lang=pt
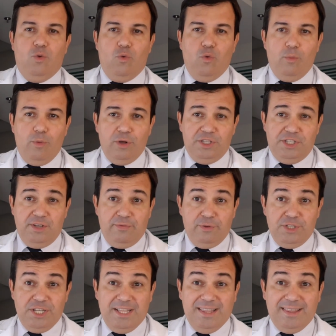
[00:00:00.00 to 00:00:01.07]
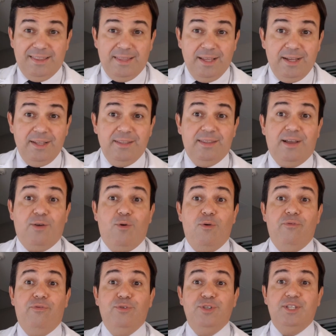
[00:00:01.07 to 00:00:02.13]
O motivo de tanta
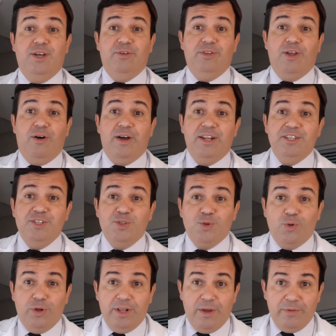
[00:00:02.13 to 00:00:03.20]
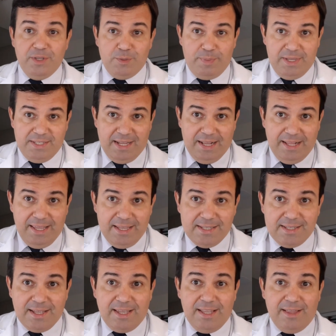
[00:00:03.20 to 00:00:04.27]
confusão na hora de escolher um
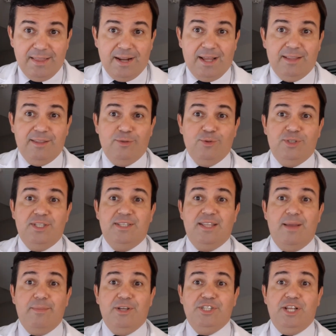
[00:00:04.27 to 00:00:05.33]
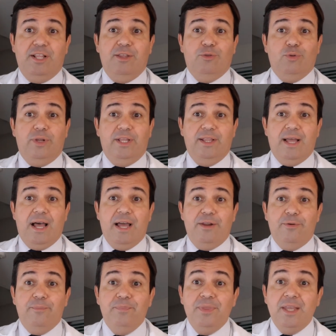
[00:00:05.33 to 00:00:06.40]
especialista que trata do sistema
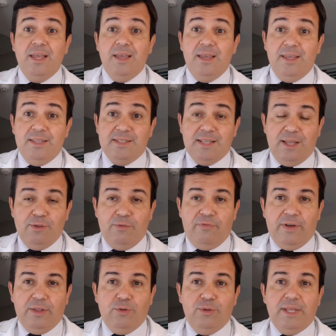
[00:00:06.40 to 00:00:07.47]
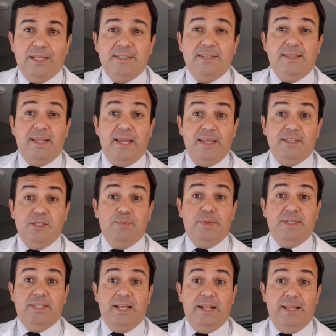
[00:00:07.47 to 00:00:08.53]
geniturinário está no fato das três
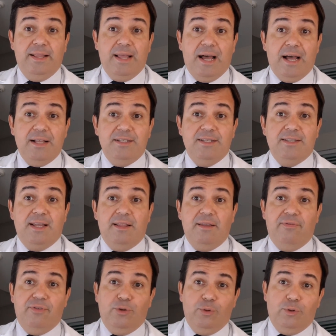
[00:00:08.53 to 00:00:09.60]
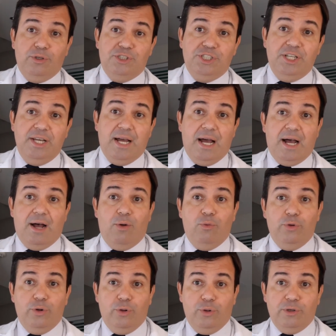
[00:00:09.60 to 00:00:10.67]
especialidades, a nefrologia, a
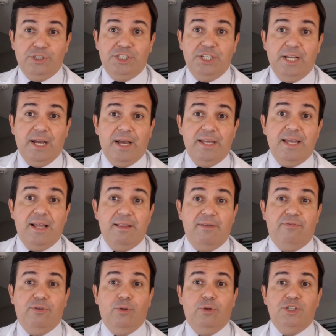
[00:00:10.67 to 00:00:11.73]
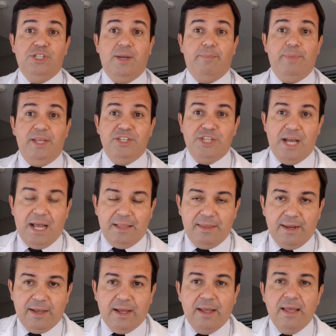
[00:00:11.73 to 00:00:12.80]
urologia e a nefrologia
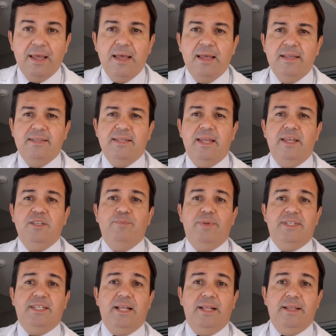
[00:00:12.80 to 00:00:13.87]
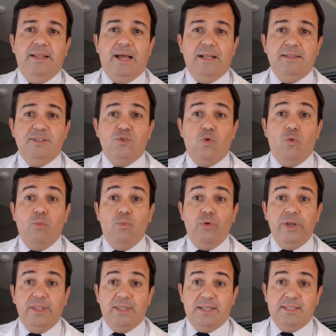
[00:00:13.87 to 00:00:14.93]
pediátrica, serem especialidades com
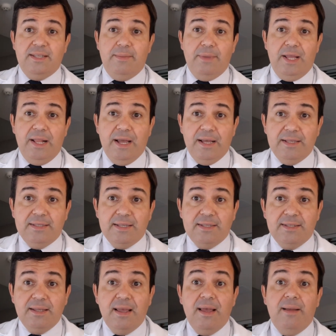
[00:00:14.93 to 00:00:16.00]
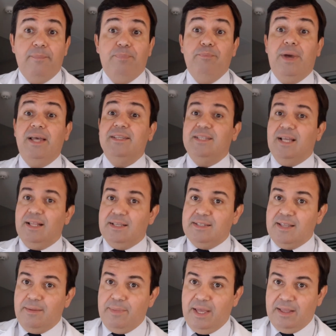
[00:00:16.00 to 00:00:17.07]
muitas semelhanças, mas elas
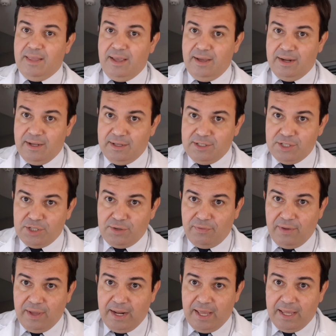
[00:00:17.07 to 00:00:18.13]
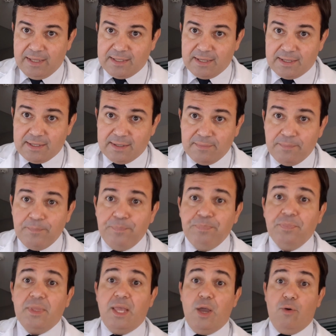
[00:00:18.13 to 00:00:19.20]
também têm grandes diferenças.
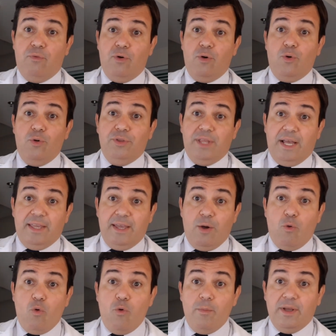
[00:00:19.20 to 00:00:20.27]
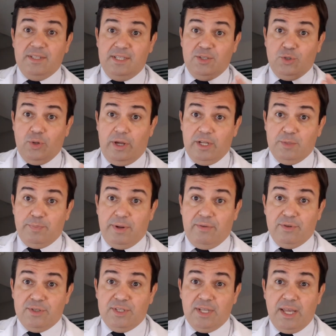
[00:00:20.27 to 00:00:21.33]
Eu vou contar aqui algumas histórias para
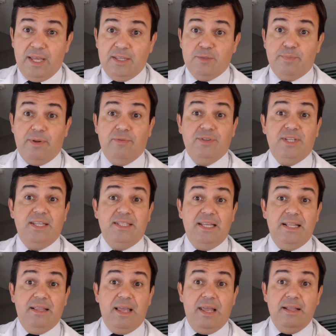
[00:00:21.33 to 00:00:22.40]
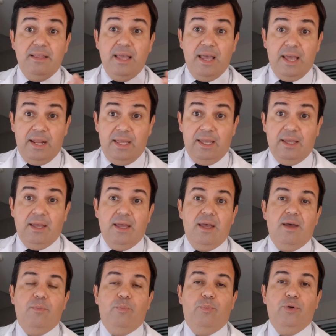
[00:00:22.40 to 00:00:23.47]
vocês, para vocês entenderem
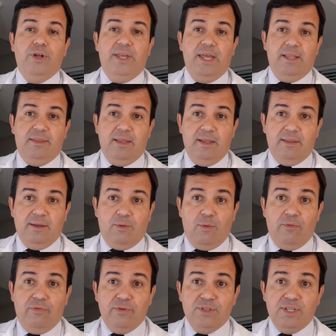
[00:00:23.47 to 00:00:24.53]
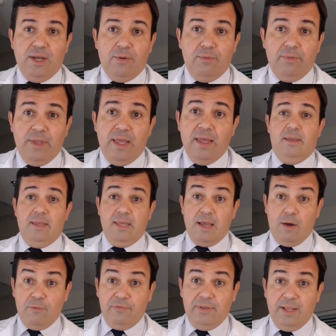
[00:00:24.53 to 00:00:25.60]
por que tanta confusão, e
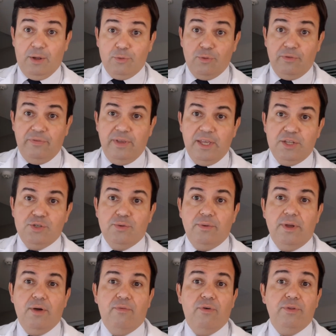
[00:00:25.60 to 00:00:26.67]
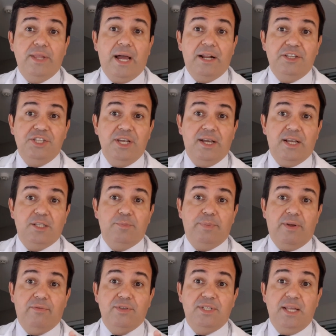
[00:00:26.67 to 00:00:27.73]
ao final do vídeo eu vou dar dicas
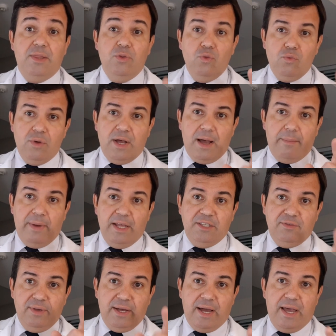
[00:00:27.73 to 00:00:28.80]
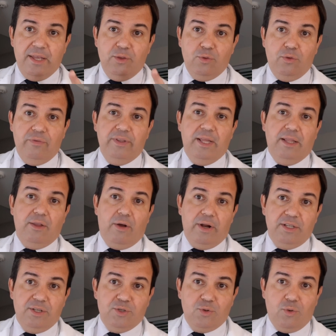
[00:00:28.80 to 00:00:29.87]
para você nunca mais ficar em dúvida na
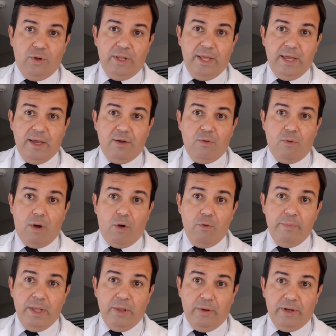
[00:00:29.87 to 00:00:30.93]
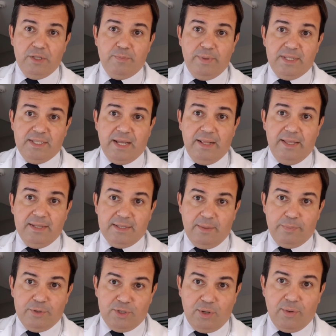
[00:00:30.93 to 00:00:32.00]
hora de escolher qual o melhor especialista
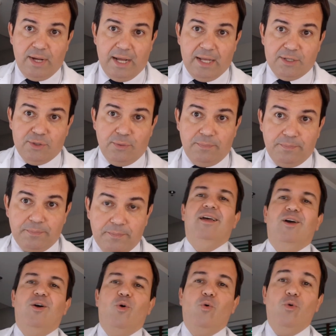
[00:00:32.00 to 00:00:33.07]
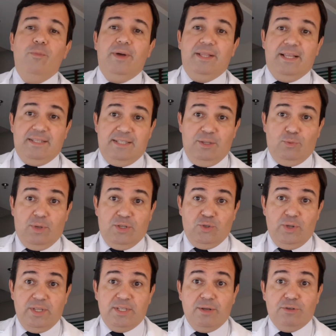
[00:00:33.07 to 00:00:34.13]
para o seu caso. Uma das
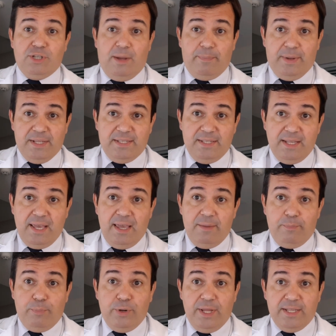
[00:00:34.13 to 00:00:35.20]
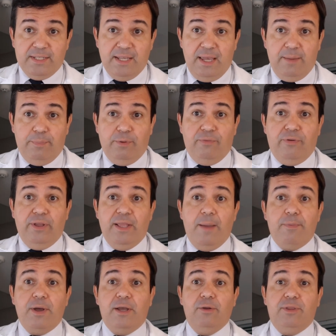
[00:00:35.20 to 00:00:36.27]
situações que eu já passei, por exemplo, foi na
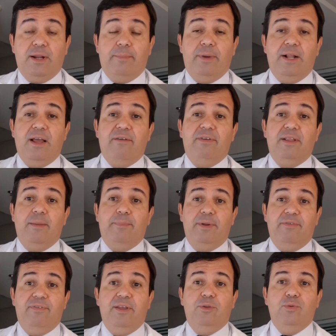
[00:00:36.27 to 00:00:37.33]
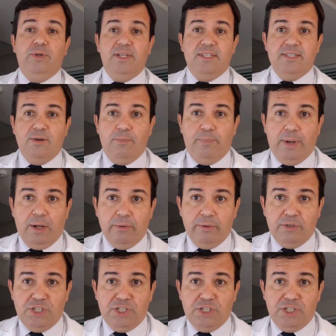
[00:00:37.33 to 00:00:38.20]
época que eu trabalhava na prefeitura de São Paulo.